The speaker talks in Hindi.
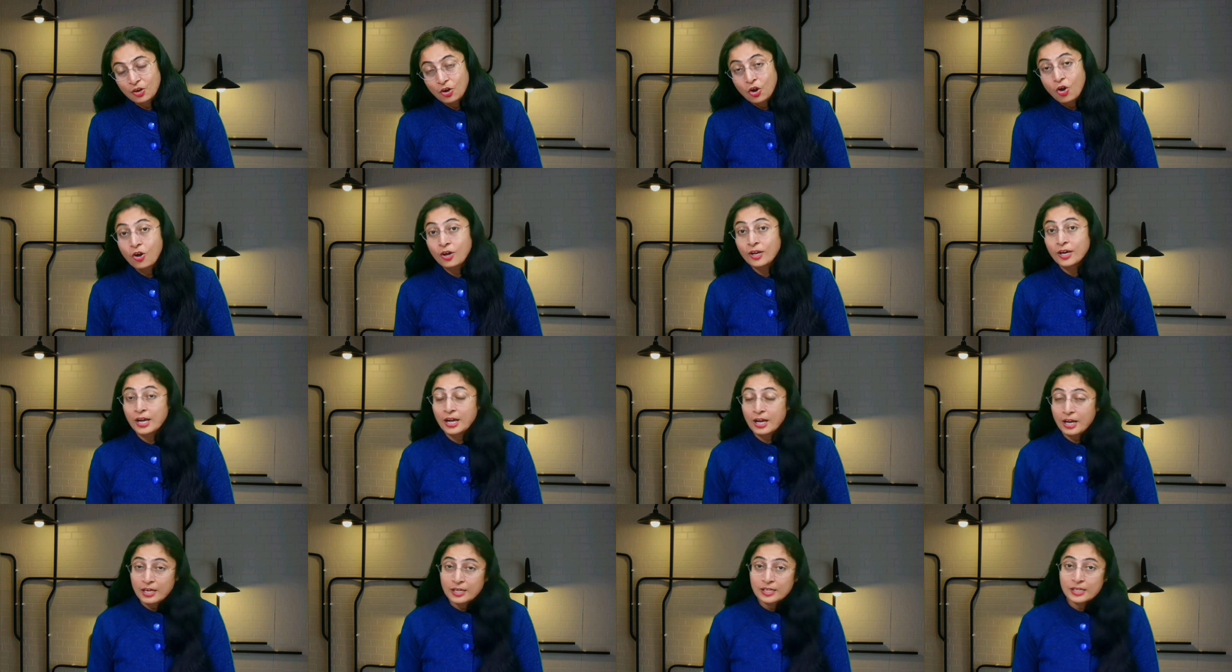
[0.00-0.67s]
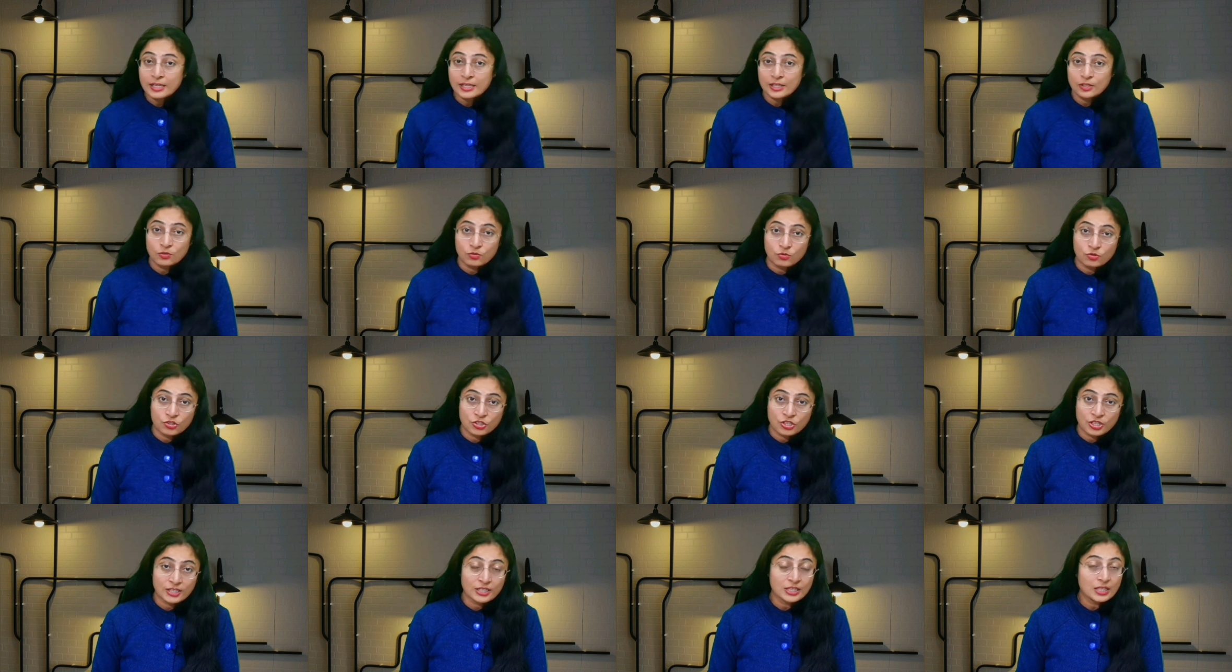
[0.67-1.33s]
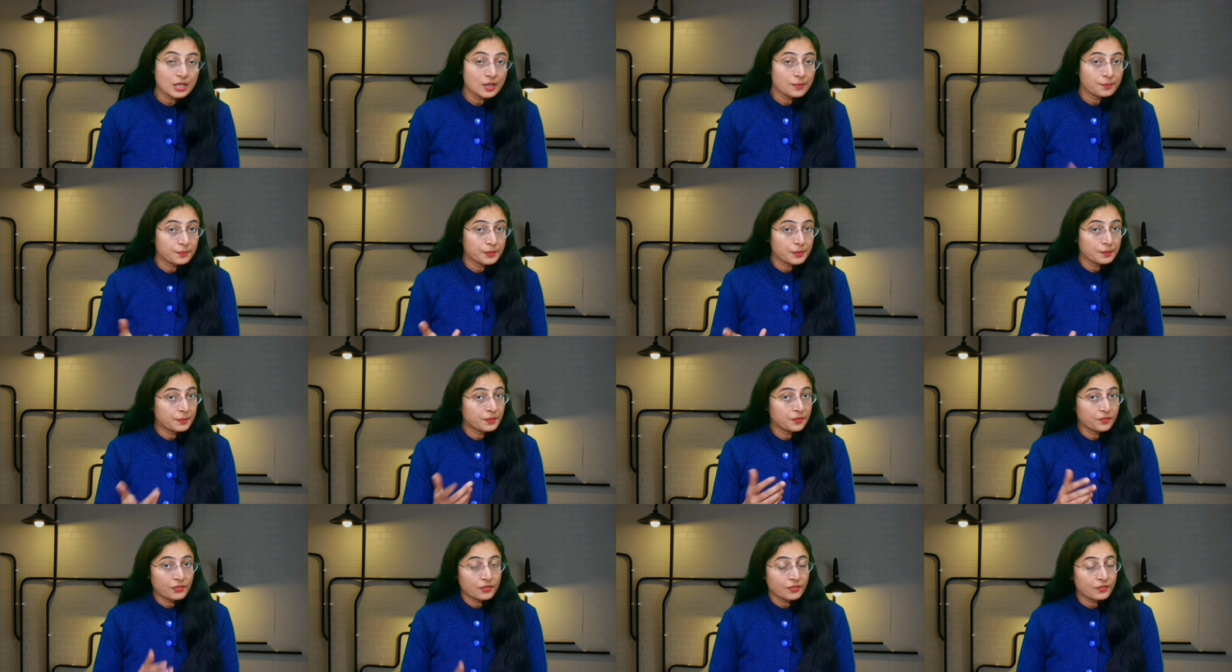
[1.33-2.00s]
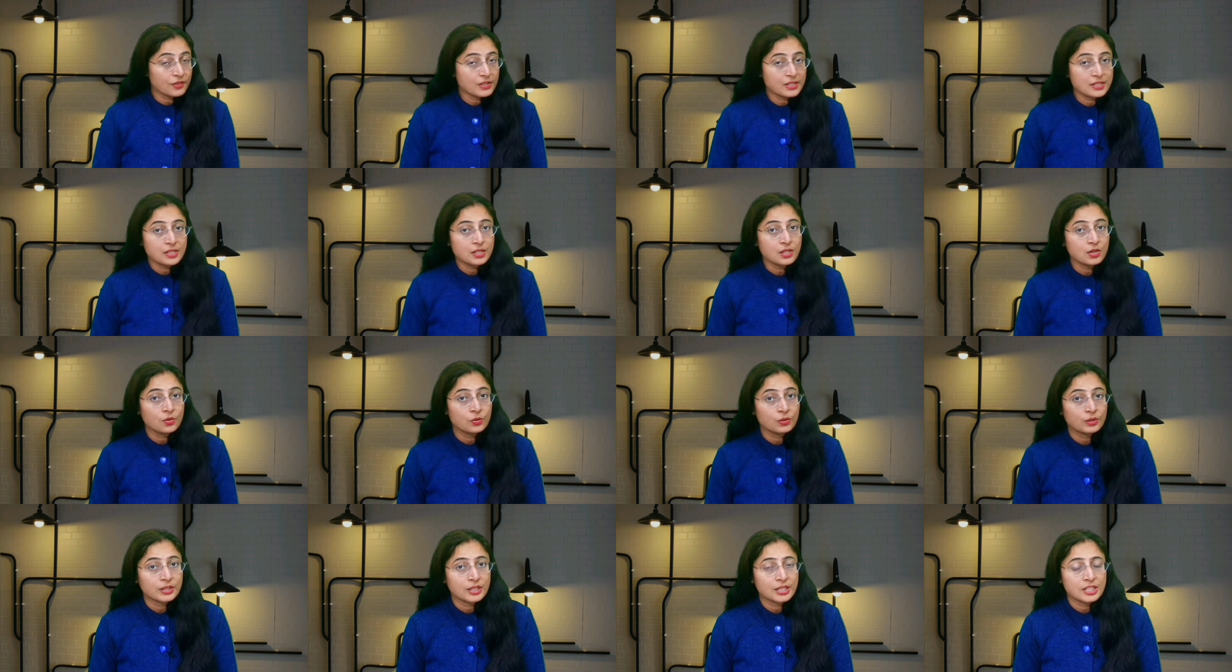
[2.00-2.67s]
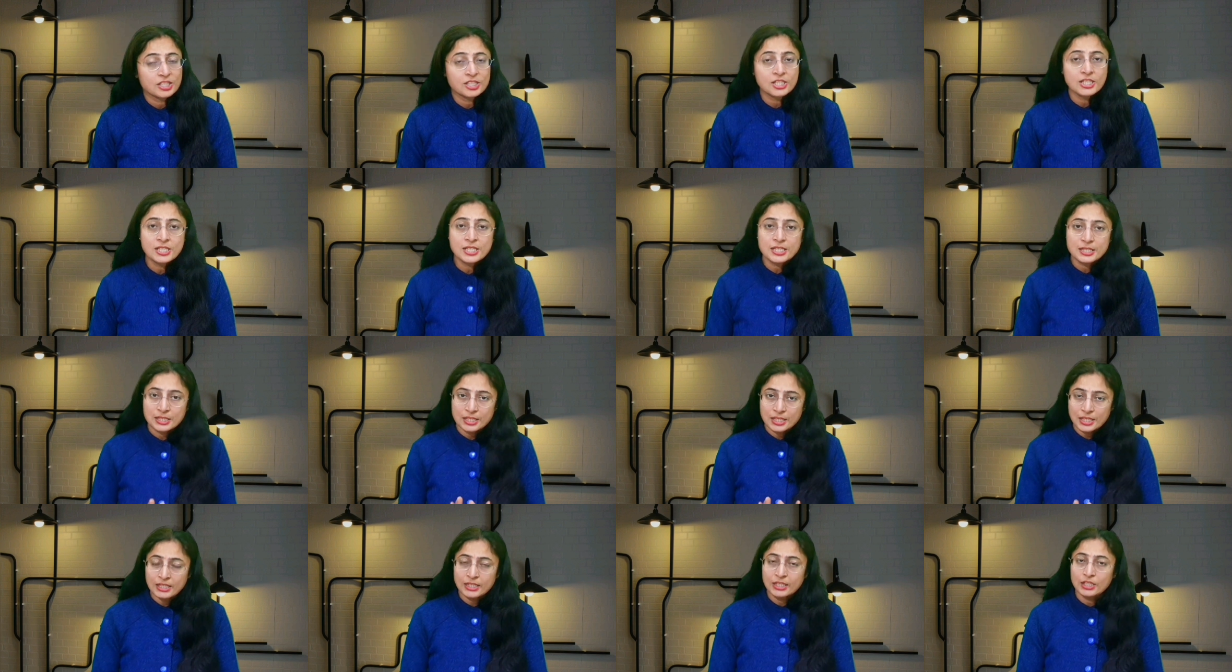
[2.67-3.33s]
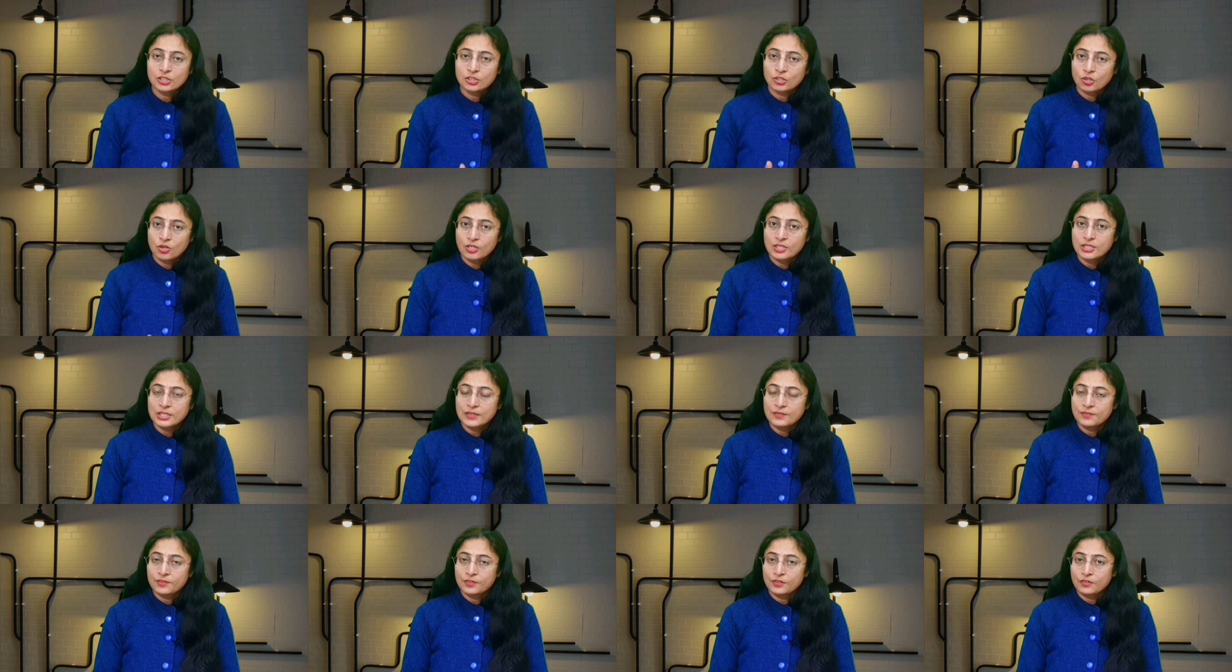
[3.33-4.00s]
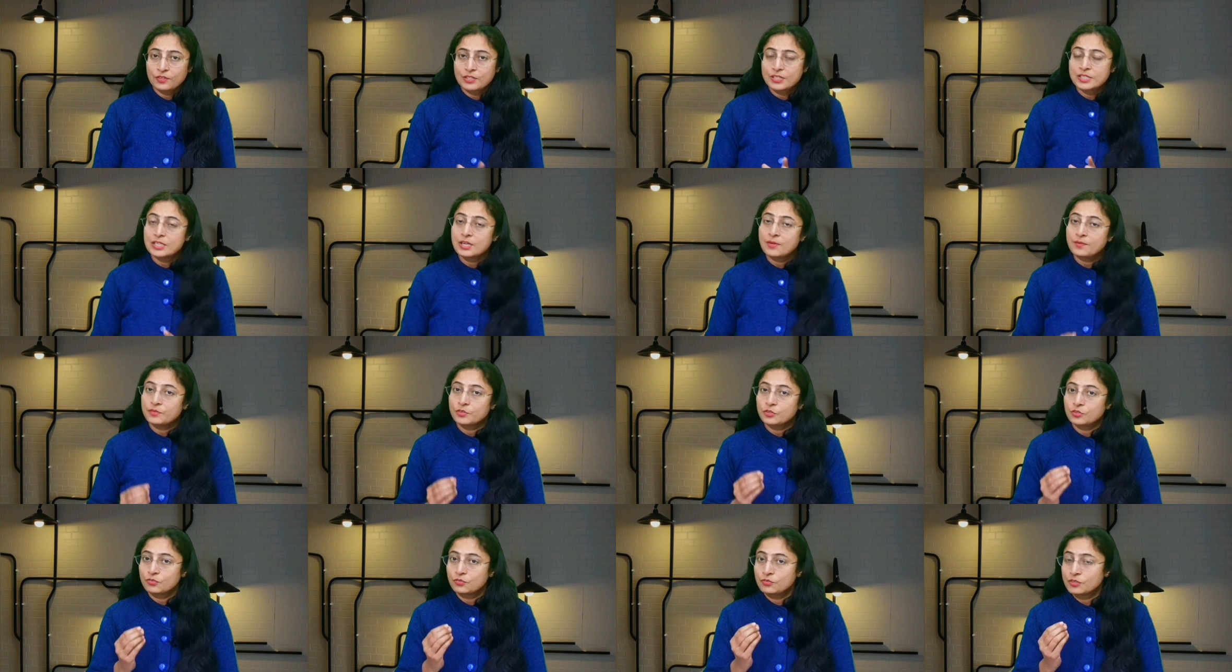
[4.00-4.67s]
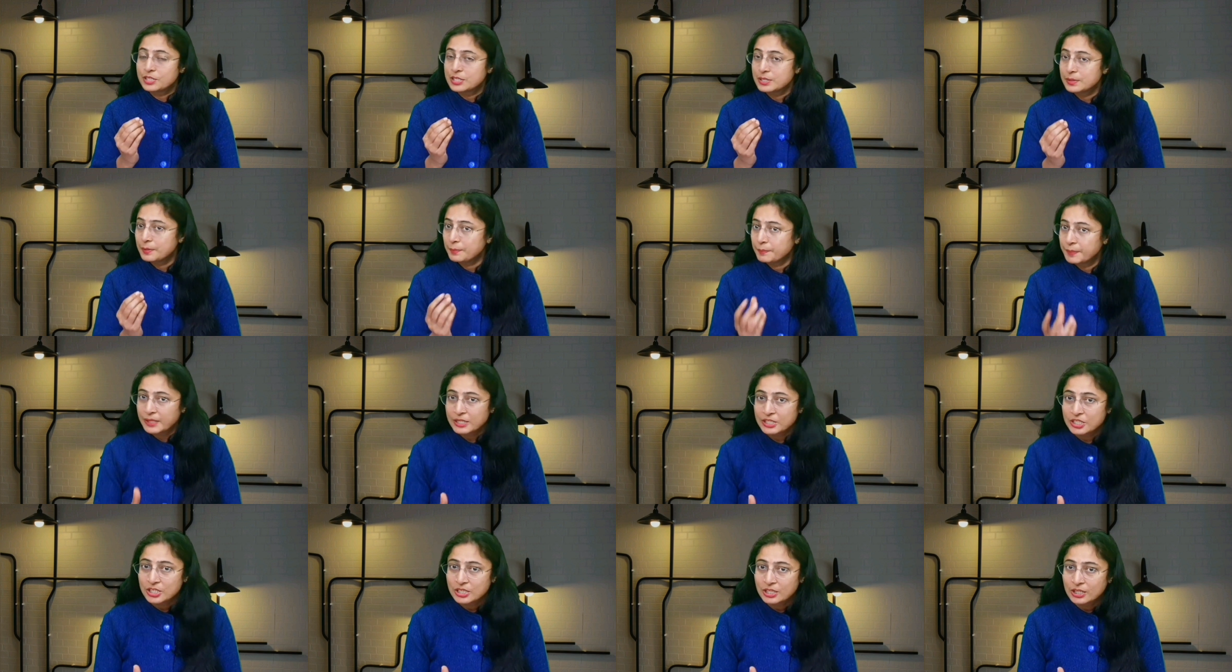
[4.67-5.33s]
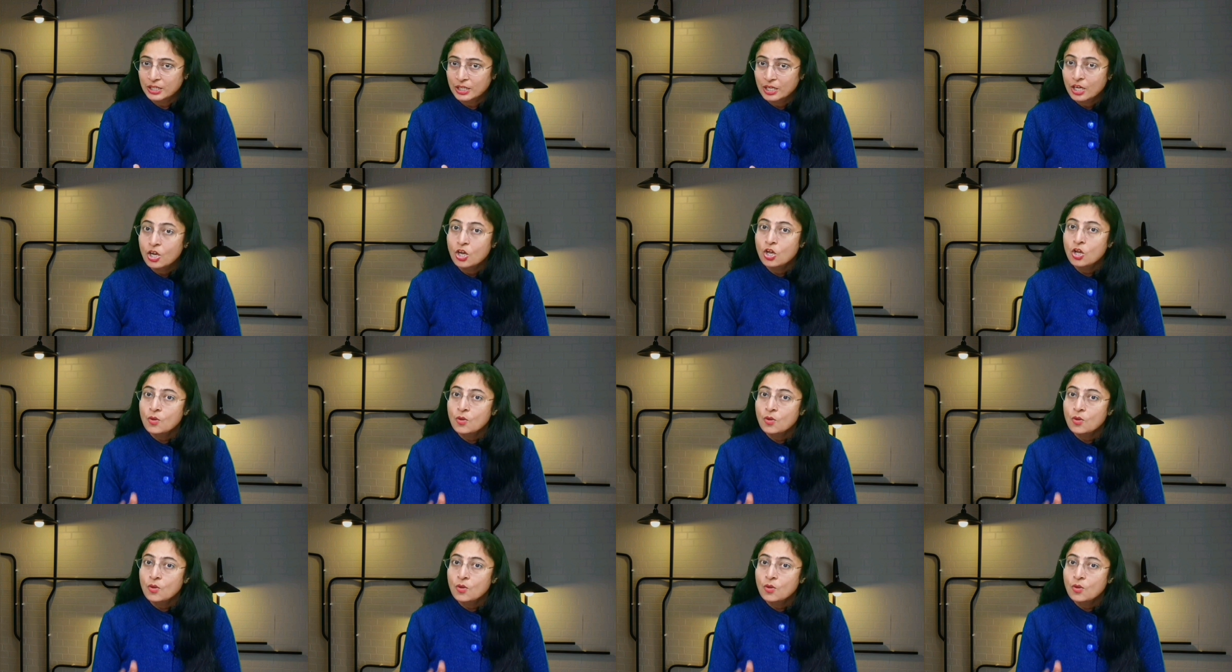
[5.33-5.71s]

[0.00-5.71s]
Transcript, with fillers: और हर एक ऊर्जा की अपनी भी फ्रिक्वेंसी होती है जिस तरह के थॉट्स की फ्रिक्वेंसी आप यूनिवर्स से भेजेंगे